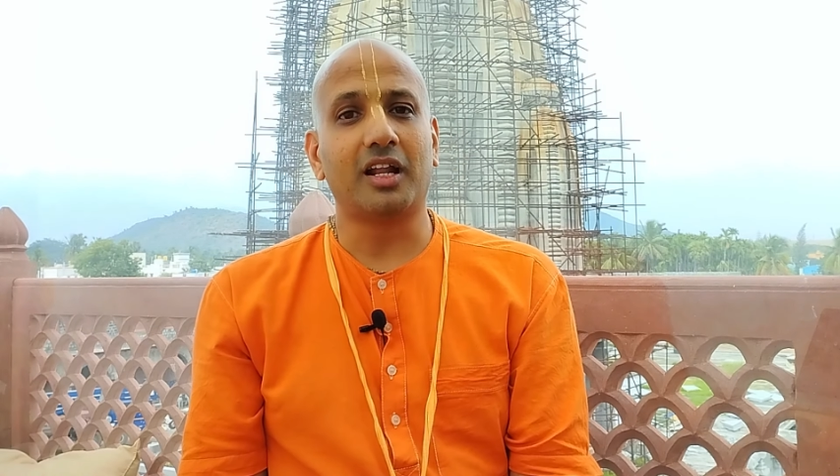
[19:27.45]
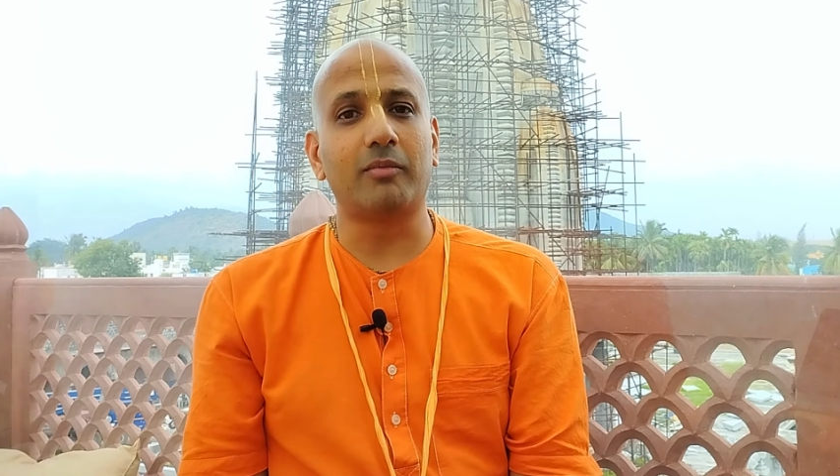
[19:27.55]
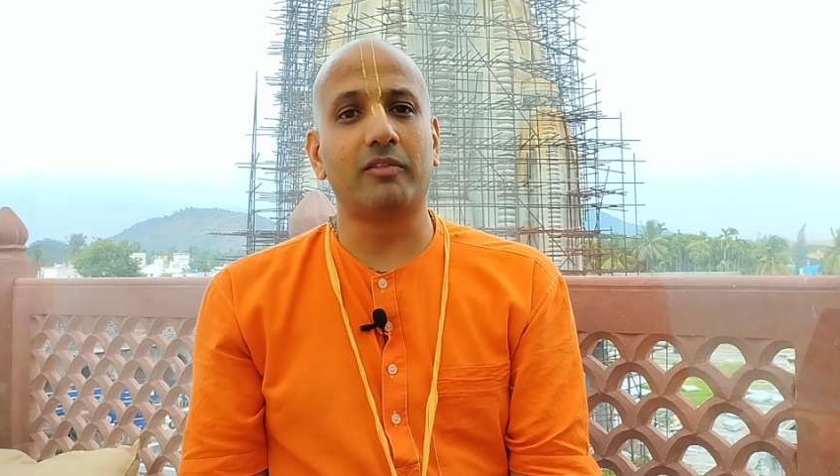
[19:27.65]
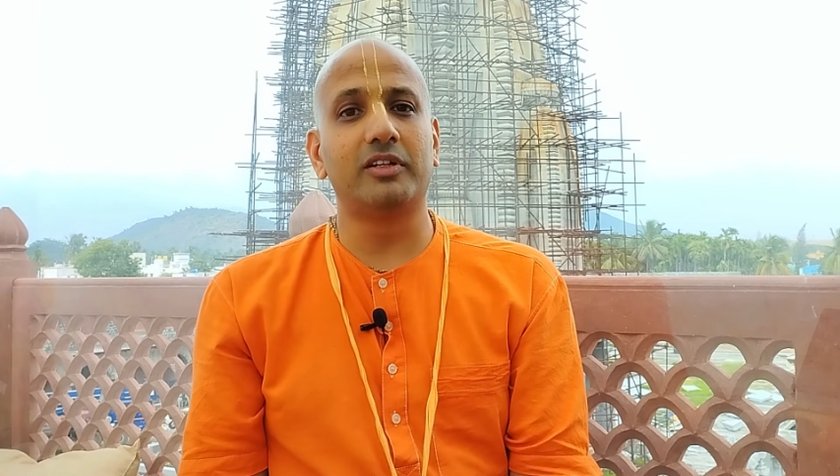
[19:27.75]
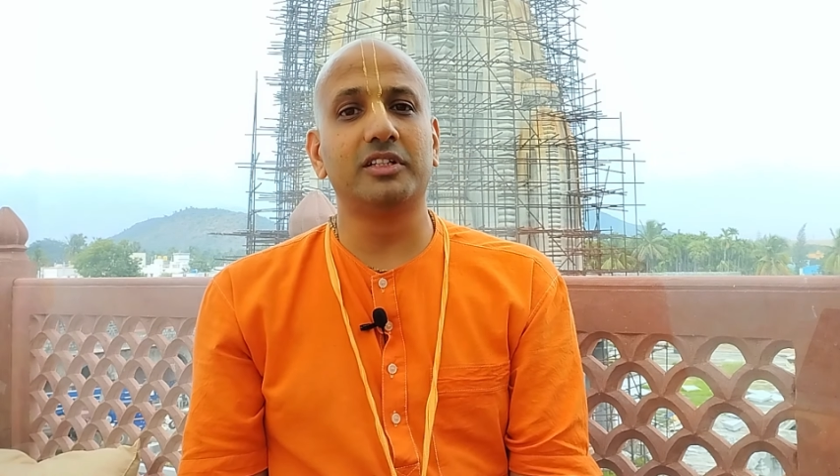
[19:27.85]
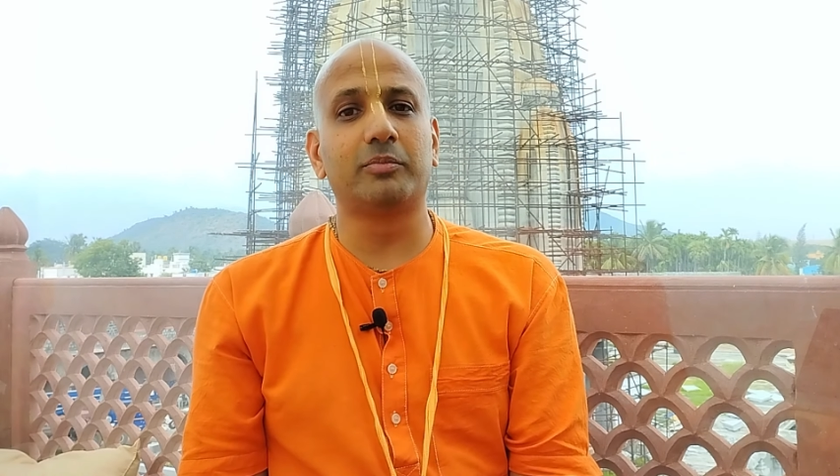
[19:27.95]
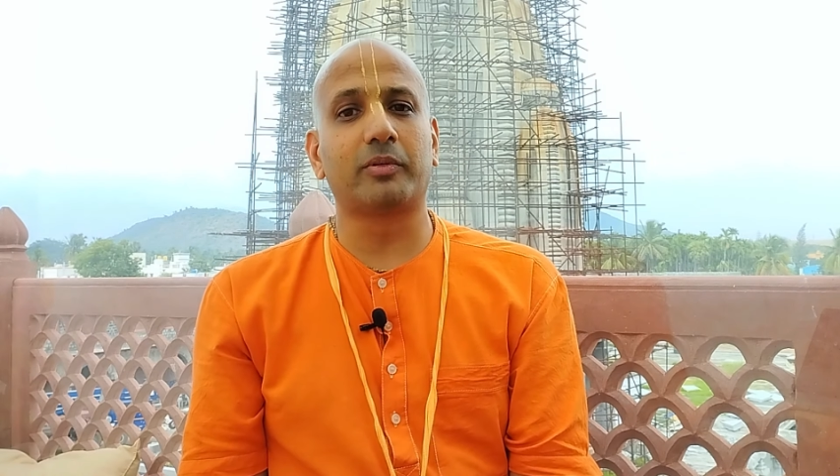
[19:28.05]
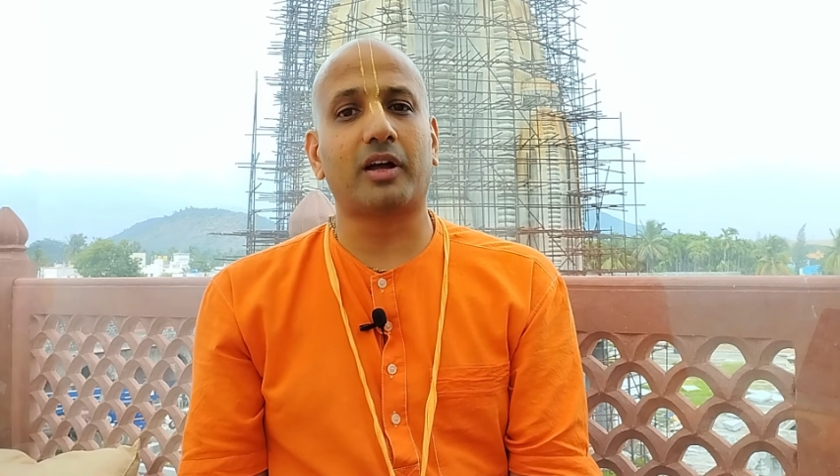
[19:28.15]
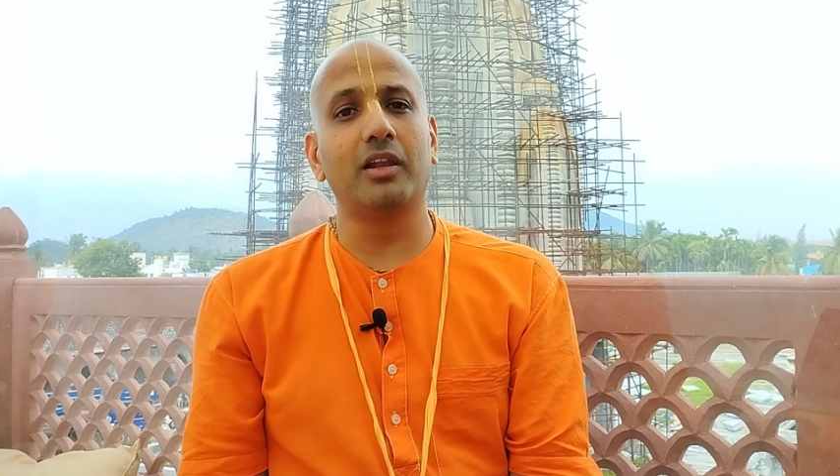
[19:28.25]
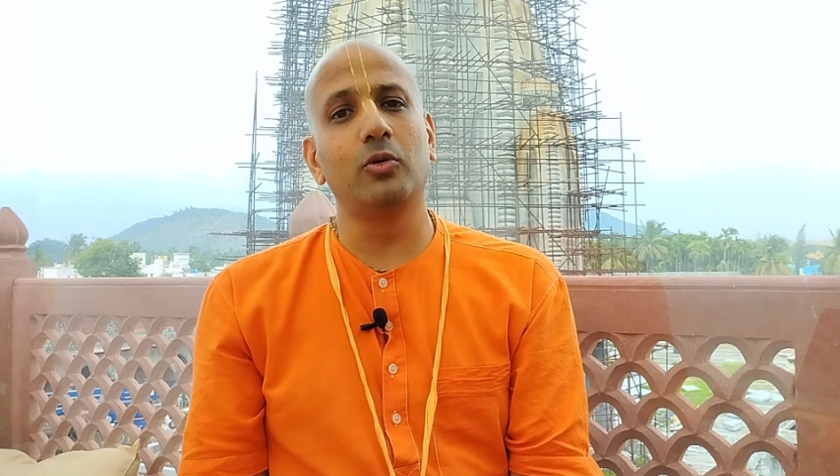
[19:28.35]
நாம் வந்து
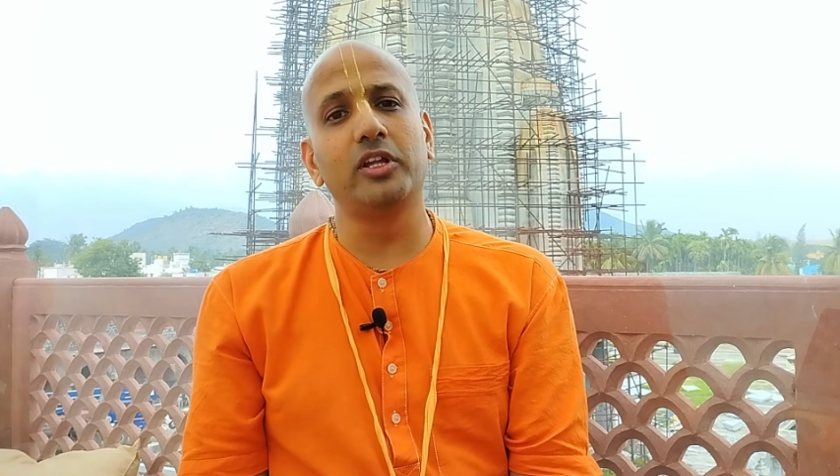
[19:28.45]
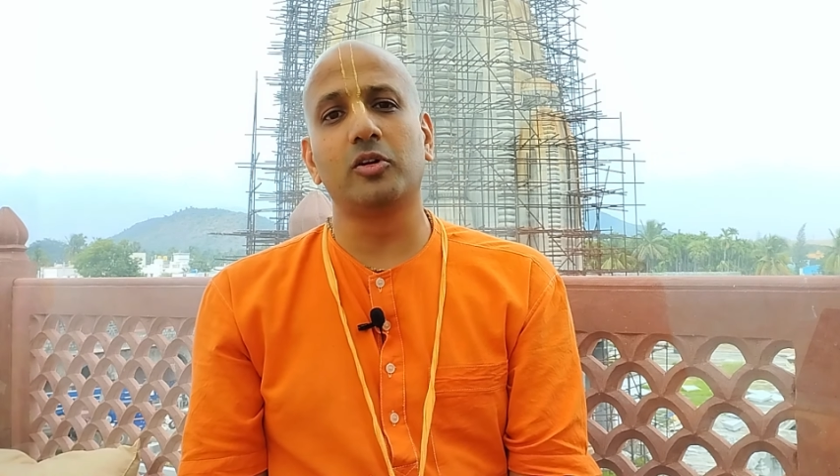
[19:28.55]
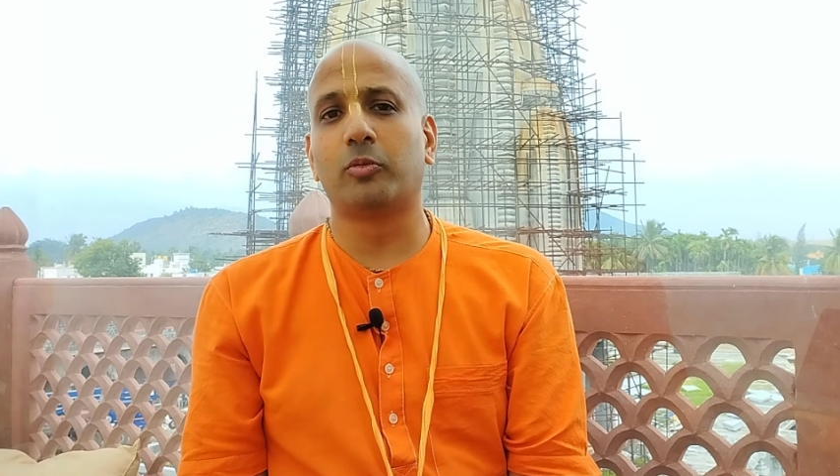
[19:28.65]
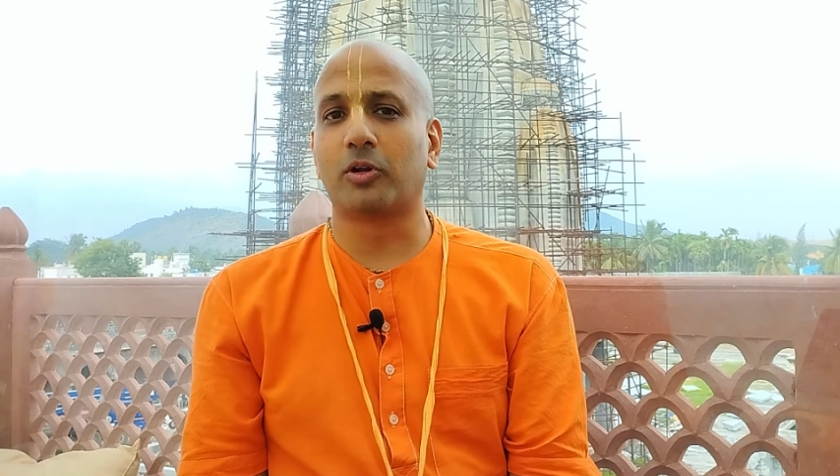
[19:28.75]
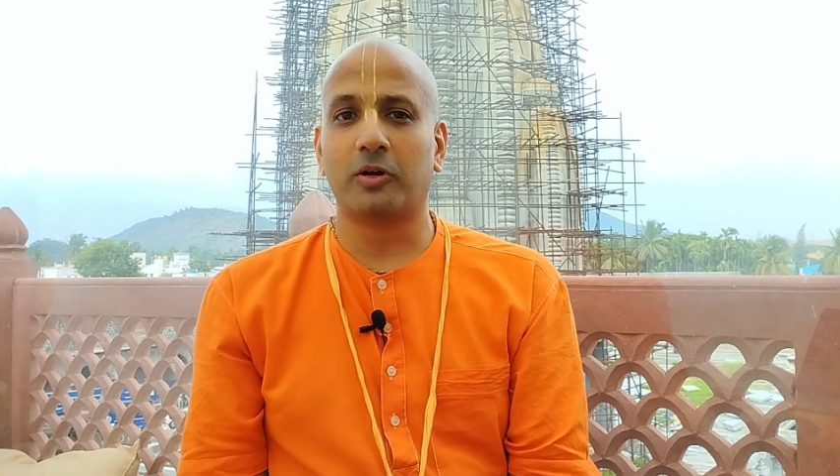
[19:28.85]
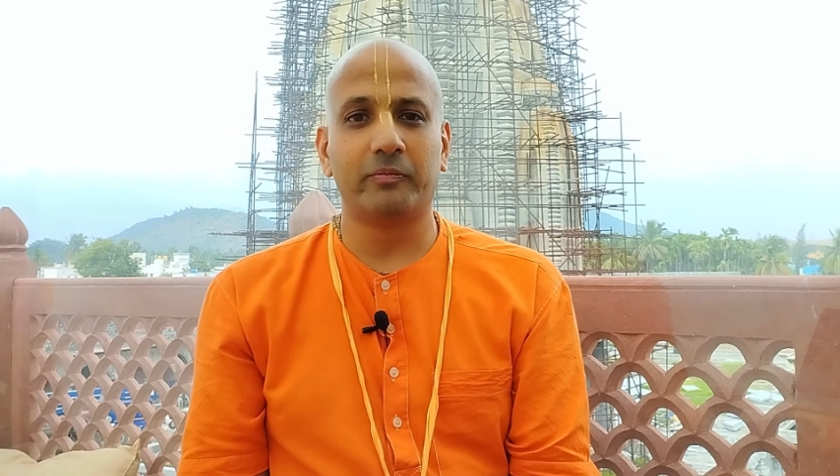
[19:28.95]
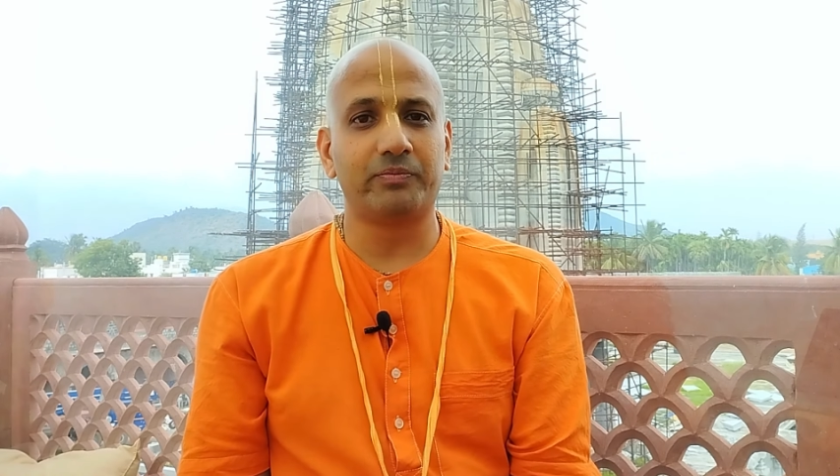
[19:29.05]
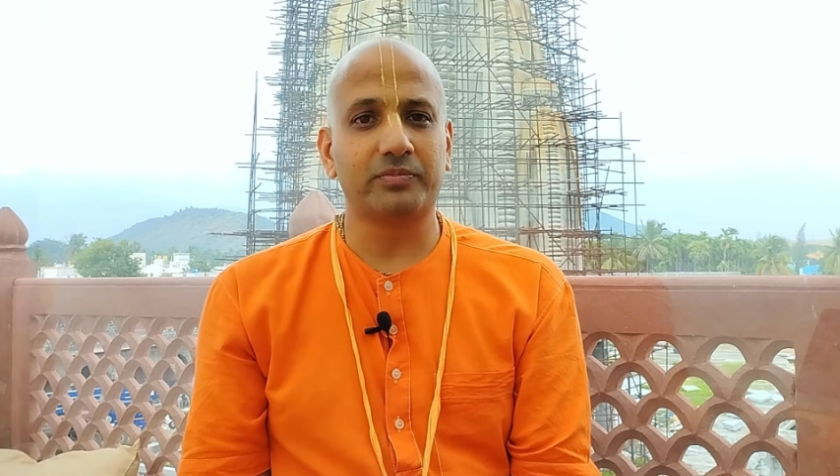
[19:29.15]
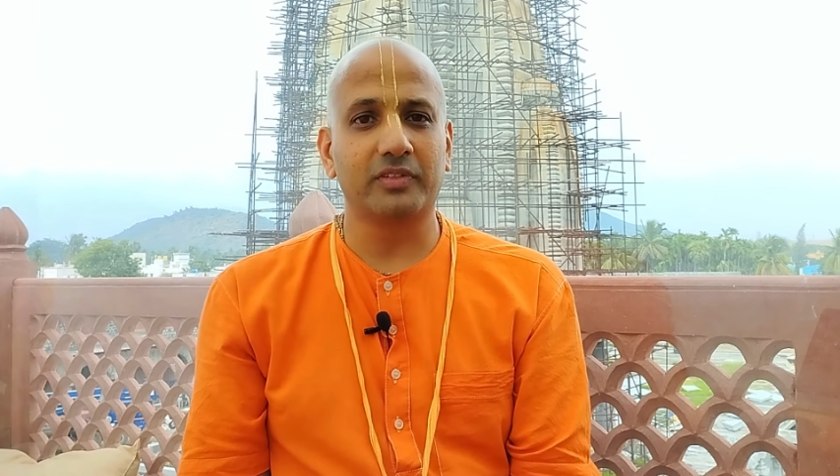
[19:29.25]
கல்லூரிக்கு போகிறோம்